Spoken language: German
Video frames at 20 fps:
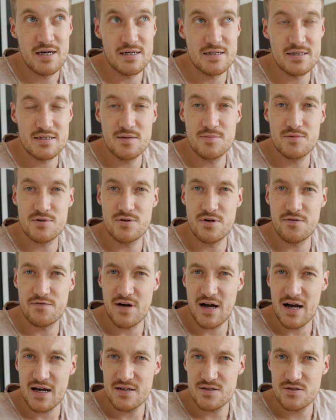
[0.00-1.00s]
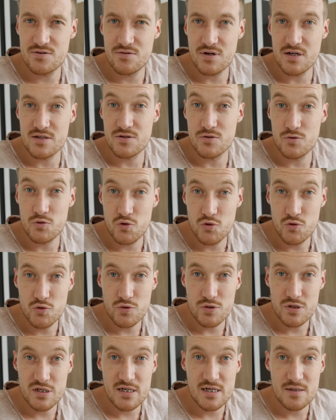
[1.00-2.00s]
Es gibt so eine Vereisung, also eine
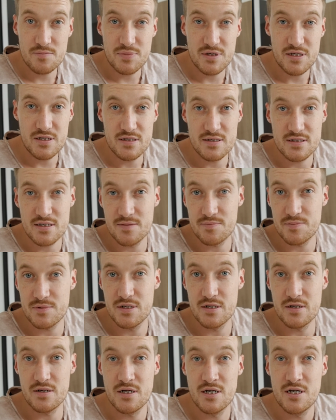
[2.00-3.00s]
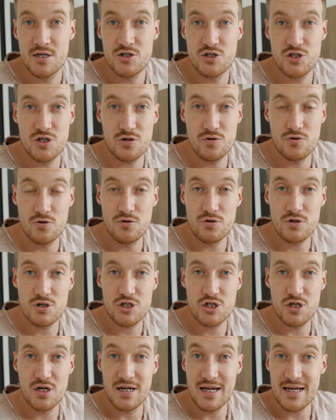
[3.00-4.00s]
Kryotherapie, es gibt eine
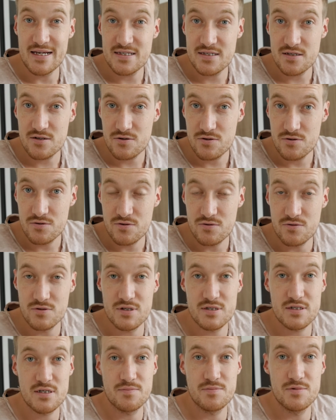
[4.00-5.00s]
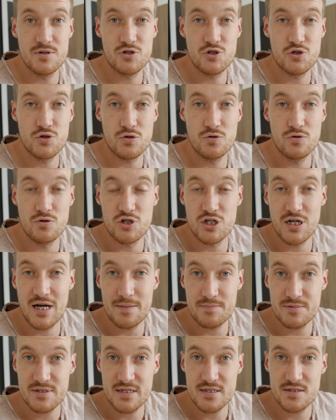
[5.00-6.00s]
chirurgische Laserung und es gibt eine chirurgische
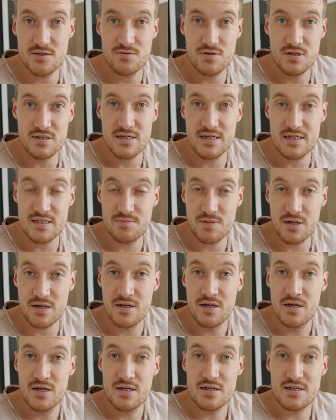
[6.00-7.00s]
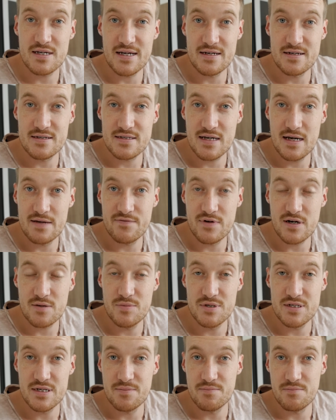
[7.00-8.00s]
Absetzung. Das heißt, man trennt es einfach
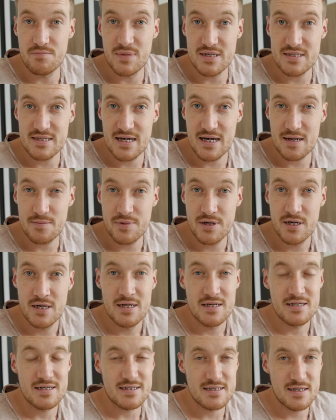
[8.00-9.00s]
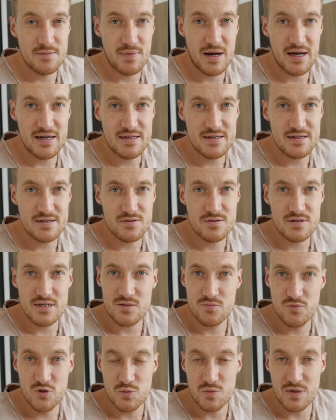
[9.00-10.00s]
mit dem Messer ab. Das Gemeine ist, und
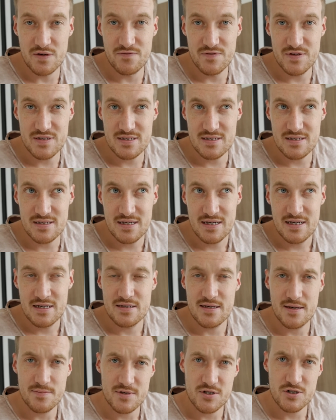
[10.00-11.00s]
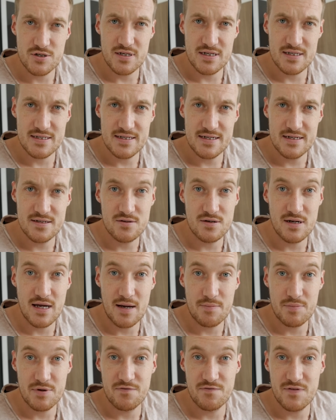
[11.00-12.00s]
das muss man wissen, ich habe es ja schon erzählt, so ein
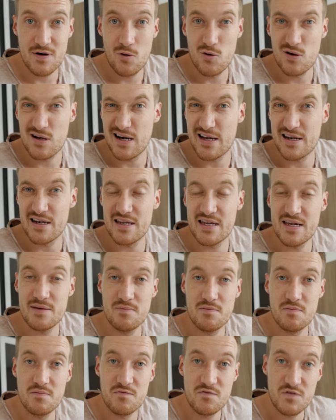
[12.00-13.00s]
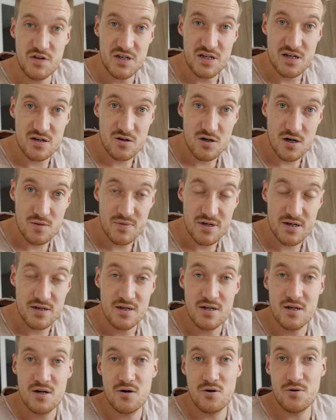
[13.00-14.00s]
HPV kann eben wiederkommen
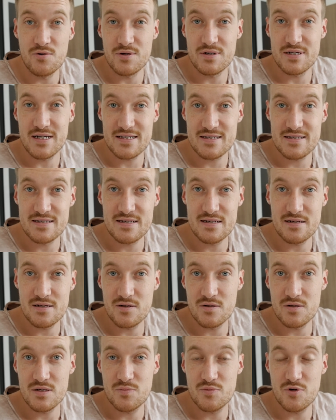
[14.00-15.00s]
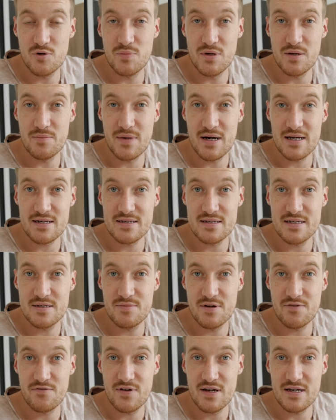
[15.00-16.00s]
und das ist genau die Problematik, die
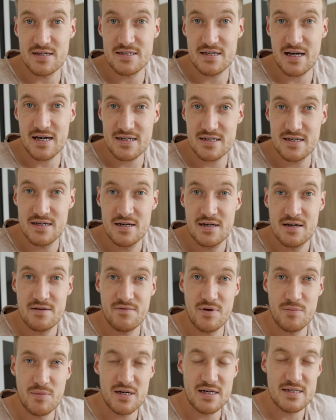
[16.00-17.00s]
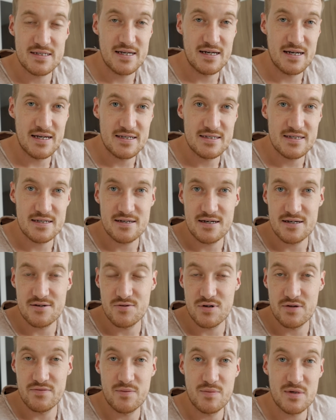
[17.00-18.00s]
man vielleicht hat, wenn man jetzt gelasert hat
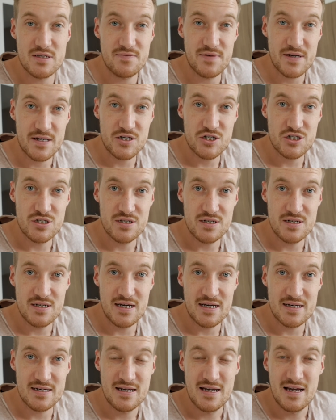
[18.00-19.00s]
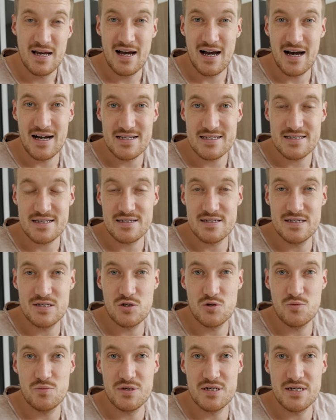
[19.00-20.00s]
oder wenn man es weggeschnitten hat hat, heißt das
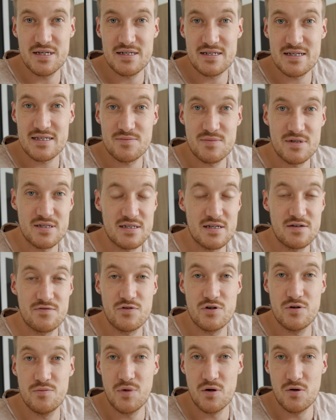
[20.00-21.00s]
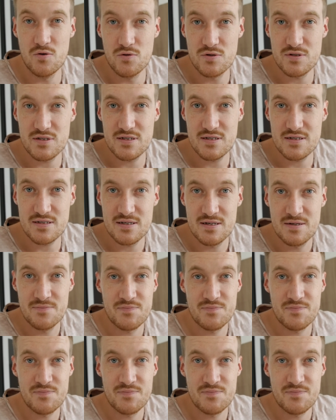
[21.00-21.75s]
nicht unbedingt, dass man es dann für immer los ist,